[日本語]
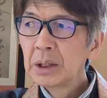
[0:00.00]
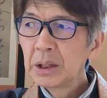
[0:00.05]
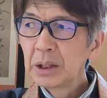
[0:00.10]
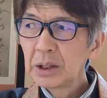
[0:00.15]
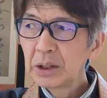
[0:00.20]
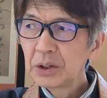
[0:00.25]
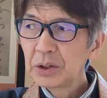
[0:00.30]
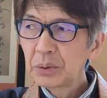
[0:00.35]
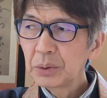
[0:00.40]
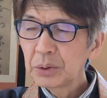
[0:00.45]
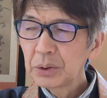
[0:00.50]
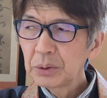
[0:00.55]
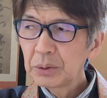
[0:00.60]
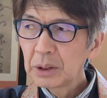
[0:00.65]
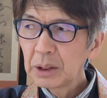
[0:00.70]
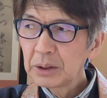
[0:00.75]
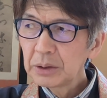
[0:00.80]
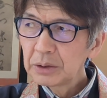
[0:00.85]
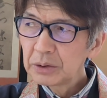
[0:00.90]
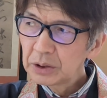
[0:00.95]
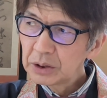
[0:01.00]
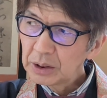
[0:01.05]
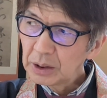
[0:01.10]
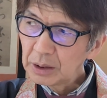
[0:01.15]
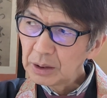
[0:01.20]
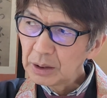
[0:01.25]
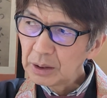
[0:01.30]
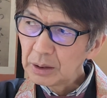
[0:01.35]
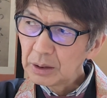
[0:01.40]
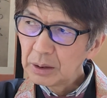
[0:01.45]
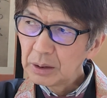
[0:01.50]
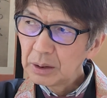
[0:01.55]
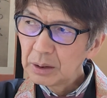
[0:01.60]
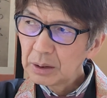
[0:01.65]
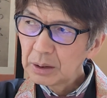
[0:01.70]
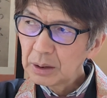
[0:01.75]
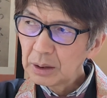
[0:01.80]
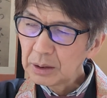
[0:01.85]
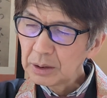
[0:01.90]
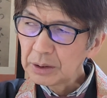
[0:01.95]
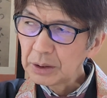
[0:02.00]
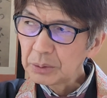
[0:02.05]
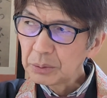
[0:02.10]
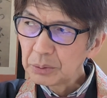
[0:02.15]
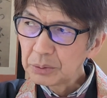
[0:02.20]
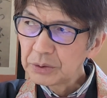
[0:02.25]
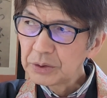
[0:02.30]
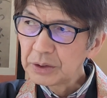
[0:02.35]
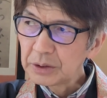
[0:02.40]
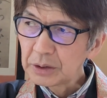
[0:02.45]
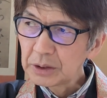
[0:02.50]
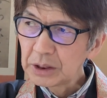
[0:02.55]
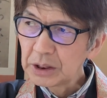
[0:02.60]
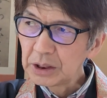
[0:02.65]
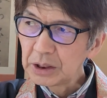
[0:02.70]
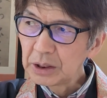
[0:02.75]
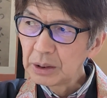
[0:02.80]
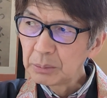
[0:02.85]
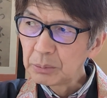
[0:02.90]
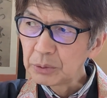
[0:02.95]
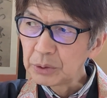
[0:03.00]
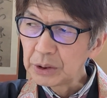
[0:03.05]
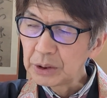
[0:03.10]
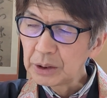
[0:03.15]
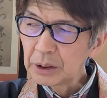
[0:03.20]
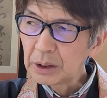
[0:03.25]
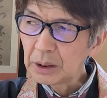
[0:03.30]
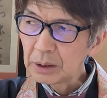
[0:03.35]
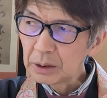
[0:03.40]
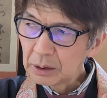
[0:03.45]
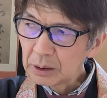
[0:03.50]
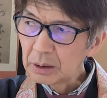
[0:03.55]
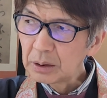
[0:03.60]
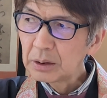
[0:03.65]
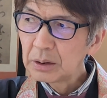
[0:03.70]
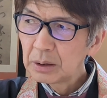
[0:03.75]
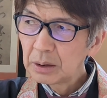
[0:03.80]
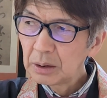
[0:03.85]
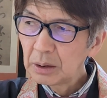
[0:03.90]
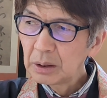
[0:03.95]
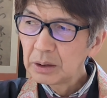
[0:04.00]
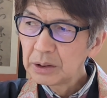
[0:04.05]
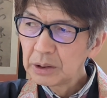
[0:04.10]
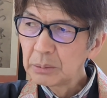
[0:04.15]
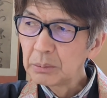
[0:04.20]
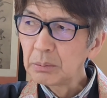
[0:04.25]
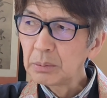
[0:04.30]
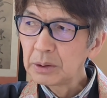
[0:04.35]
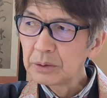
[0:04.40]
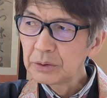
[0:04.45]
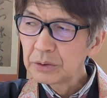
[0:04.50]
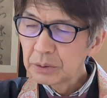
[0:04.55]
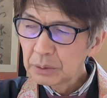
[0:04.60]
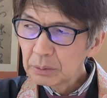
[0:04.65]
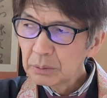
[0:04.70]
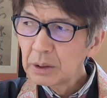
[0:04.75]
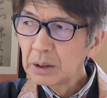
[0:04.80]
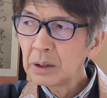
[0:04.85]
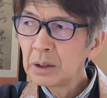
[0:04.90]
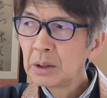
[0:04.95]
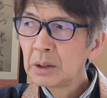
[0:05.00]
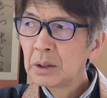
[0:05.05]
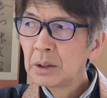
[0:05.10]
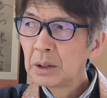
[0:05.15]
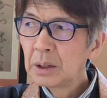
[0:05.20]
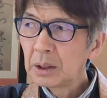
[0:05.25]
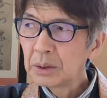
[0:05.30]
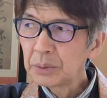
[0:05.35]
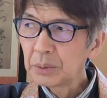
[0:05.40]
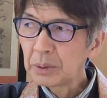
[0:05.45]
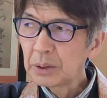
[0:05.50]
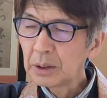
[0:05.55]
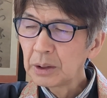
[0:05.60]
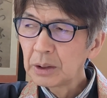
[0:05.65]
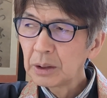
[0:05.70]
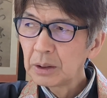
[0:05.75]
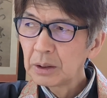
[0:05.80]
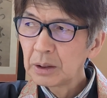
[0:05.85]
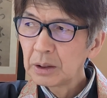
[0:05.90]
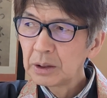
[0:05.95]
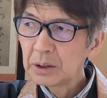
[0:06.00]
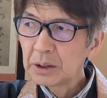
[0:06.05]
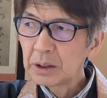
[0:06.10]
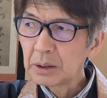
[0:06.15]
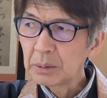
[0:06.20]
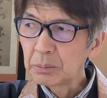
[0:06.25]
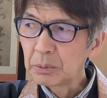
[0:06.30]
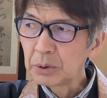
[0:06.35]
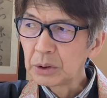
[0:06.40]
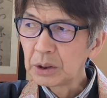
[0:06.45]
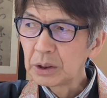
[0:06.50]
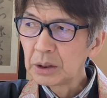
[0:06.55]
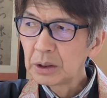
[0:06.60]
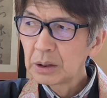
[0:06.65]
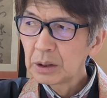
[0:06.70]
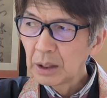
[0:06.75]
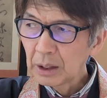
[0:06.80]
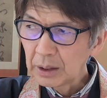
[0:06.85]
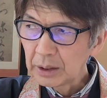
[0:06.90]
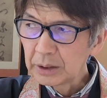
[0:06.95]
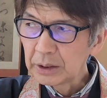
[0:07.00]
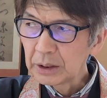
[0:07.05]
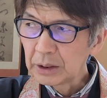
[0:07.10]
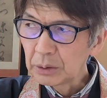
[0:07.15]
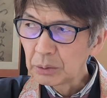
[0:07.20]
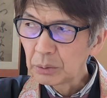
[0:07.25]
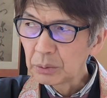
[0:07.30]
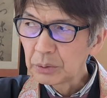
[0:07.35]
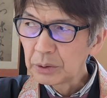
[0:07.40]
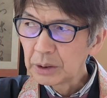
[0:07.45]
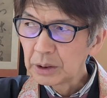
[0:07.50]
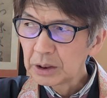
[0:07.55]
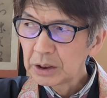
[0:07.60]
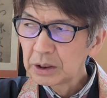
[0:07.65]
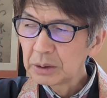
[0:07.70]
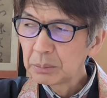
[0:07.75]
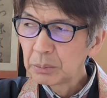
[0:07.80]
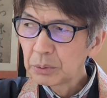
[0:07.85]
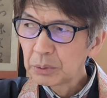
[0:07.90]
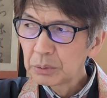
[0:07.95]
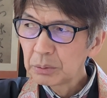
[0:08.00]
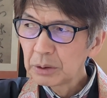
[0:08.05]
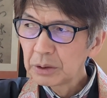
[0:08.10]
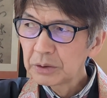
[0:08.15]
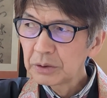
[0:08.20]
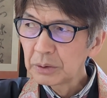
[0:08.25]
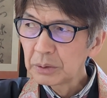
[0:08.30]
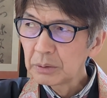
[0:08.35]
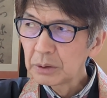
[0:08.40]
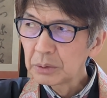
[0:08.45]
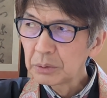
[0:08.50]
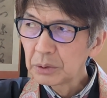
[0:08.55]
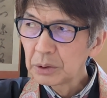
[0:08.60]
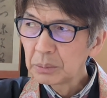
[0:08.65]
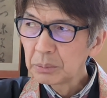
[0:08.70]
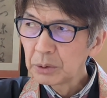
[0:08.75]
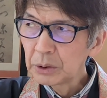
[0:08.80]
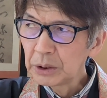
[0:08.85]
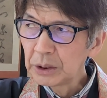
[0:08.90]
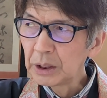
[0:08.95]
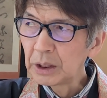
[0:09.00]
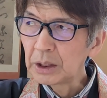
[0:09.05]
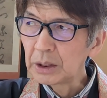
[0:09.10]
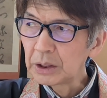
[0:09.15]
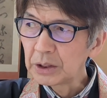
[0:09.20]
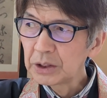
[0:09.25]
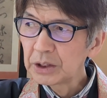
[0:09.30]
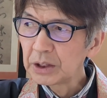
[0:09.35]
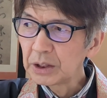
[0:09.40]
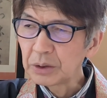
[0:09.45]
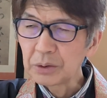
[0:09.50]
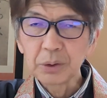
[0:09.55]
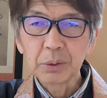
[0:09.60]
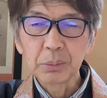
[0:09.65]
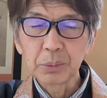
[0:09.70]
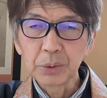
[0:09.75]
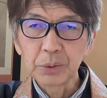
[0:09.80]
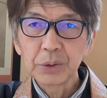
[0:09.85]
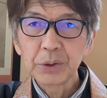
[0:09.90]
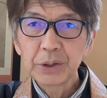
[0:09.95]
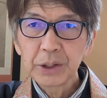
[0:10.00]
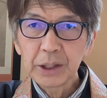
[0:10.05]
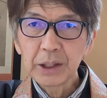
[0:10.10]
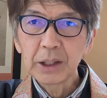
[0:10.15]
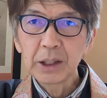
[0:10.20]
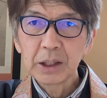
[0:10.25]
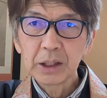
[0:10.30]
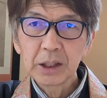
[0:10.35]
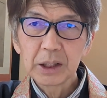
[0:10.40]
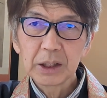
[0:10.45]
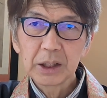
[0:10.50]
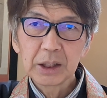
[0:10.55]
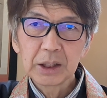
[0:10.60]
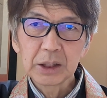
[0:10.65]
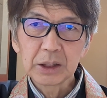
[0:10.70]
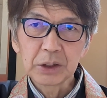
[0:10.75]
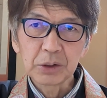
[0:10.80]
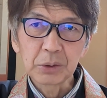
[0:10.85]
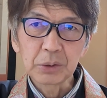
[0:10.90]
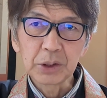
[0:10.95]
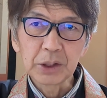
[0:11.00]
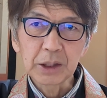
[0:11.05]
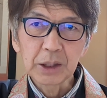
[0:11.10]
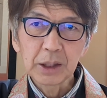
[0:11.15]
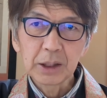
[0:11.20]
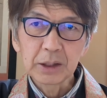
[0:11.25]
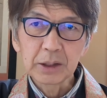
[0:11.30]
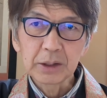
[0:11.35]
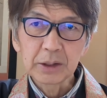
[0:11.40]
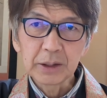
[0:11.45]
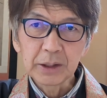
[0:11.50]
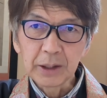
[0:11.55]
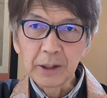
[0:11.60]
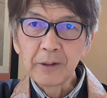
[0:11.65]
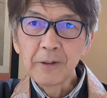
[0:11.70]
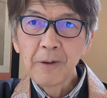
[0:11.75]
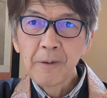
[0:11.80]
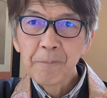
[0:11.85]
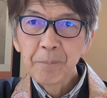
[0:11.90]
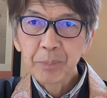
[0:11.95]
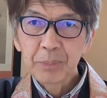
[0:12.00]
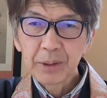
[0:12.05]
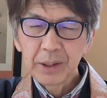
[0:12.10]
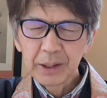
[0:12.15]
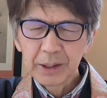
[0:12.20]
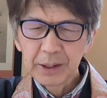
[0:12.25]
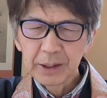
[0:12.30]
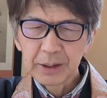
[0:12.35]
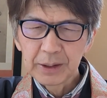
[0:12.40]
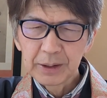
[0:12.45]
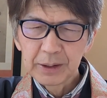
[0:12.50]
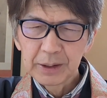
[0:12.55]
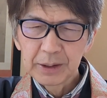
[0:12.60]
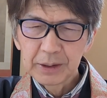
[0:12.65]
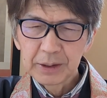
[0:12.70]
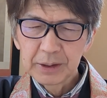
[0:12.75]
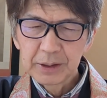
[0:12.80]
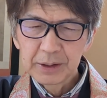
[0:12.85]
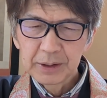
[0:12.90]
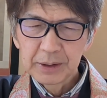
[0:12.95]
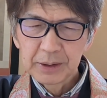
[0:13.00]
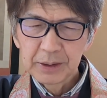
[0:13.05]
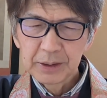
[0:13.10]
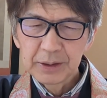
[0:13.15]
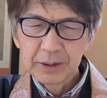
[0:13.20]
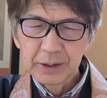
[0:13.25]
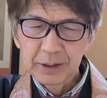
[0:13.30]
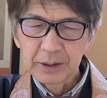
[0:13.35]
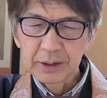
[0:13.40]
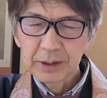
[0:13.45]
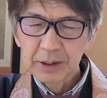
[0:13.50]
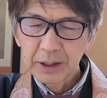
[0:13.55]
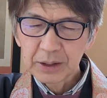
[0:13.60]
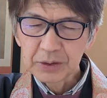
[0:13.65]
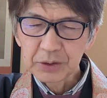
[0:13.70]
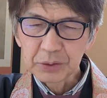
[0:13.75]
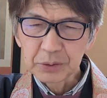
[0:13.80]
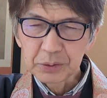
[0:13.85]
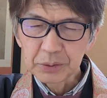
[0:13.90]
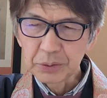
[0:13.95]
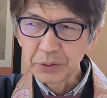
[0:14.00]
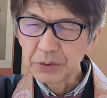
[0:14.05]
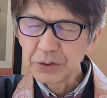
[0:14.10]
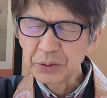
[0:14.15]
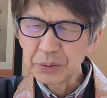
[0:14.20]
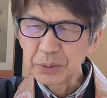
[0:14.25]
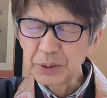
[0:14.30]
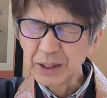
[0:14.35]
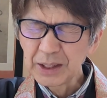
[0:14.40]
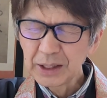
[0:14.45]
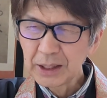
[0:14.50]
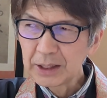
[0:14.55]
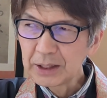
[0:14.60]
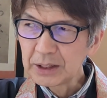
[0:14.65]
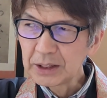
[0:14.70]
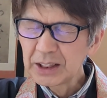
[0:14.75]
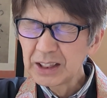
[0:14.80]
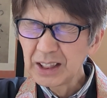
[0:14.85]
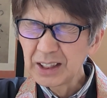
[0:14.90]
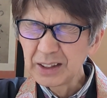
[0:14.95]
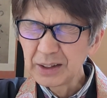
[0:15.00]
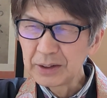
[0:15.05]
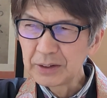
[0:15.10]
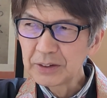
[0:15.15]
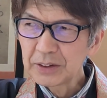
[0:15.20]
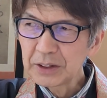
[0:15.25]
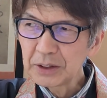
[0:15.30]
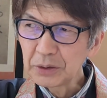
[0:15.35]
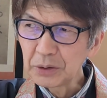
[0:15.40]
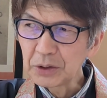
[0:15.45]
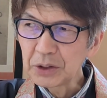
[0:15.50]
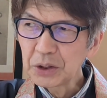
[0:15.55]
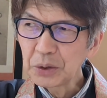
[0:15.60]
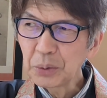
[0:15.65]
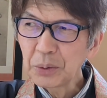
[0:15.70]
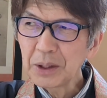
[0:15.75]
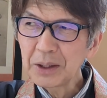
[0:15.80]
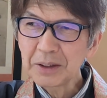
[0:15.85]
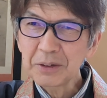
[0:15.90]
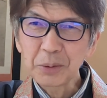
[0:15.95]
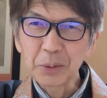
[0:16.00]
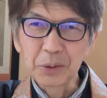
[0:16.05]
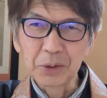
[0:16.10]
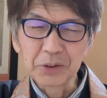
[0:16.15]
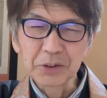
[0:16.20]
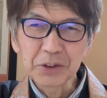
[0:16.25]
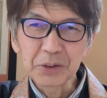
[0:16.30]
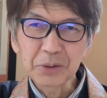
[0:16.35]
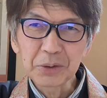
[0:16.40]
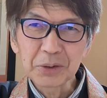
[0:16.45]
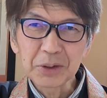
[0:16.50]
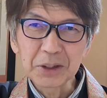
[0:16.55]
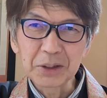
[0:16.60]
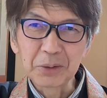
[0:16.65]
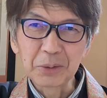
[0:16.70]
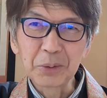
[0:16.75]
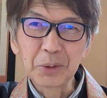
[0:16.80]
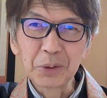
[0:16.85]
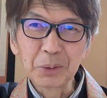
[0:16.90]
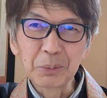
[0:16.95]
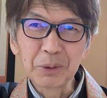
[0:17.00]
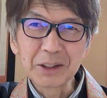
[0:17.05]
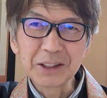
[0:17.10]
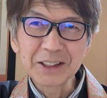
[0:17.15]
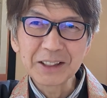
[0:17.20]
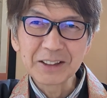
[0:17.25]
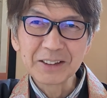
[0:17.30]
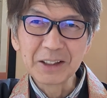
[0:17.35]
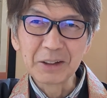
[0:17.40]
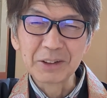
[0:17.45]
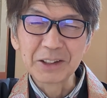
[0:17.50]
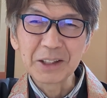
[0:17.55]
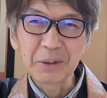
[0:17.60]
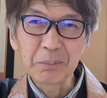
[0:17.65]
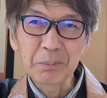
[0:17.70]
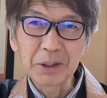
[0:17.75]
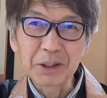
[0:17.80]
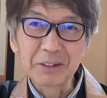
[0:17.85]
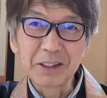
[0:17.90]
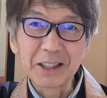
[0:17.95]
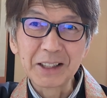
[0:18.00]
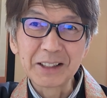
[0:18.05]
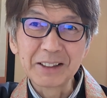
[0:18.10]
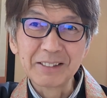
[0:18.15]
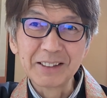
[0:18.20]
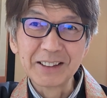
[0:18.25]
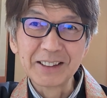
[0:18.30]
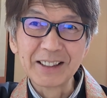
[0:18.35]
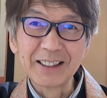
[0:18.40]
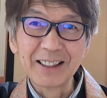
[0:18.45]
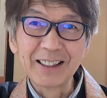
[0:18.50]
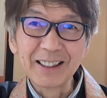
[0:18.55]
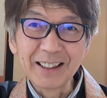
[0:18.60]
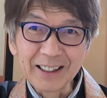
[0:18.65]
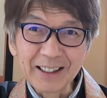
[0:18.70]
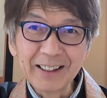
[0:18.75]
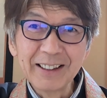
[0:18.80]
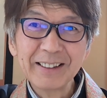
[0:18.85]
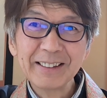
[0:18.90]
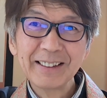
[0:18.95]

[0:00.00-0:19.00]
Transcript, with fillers: えー、状況が許したらカナダ国籍でもいいかなあでもまあそれは後から考えたらもう言ったらいいことやし僕はそれはとてもいい話やと思って、えー、日本に帰ってで、ね、家族と相談したんですけど小学校のその時の子供は素直さっぱり分かってませんから